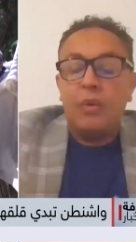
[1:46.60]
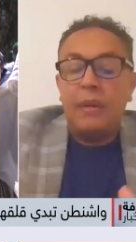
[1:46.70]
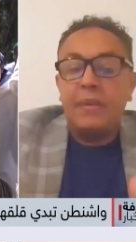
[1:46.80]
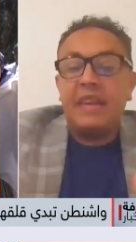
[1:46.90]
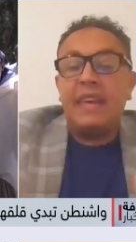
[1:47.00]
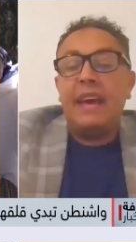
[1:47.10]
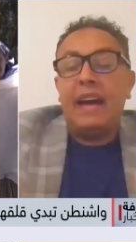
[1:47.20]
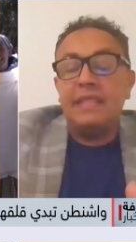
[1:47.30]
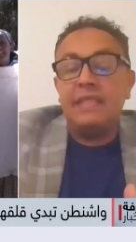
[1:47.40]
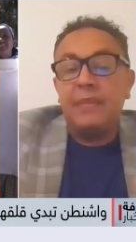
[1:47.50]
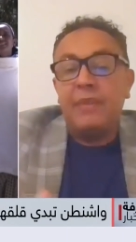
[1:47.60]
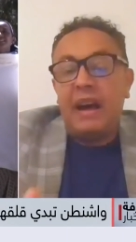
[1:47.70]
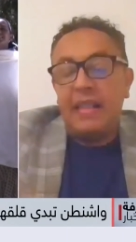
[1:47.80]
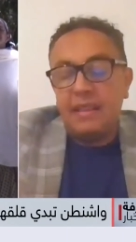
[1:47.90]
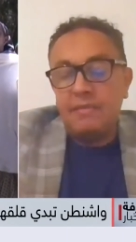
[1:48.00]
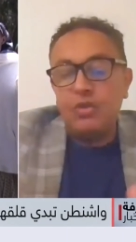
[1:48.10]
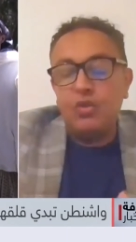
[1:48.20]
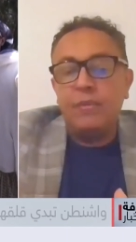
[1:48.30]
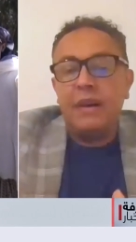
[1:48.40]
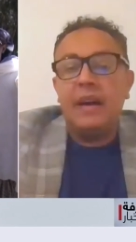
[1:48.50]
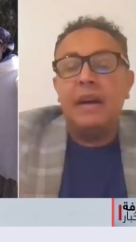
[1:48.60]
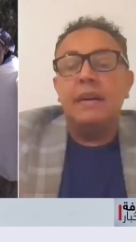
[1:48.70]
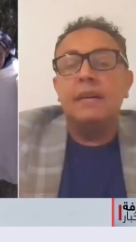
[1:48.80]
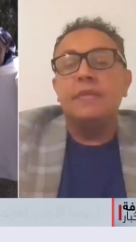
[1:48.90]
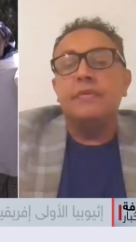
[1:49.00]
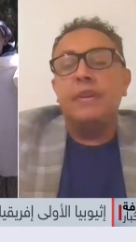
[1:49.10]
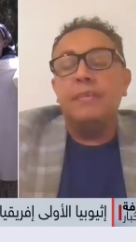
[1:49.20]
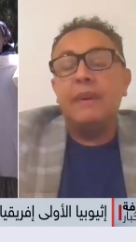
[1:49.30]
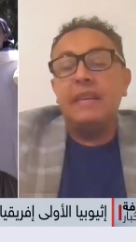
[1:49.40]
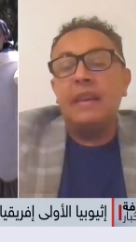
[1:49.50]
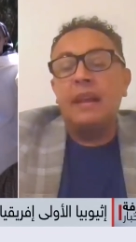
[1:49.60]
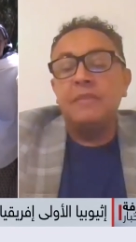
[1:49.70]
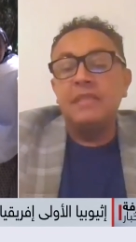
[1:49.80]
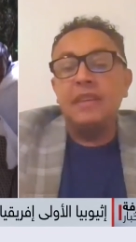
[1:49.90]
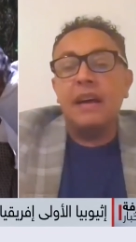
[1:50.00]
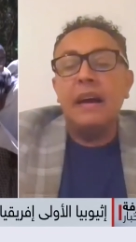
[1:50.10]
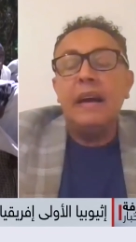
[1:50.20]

الامريكيه حتى بعثت مندوبها آه، فيلما الى المنطقه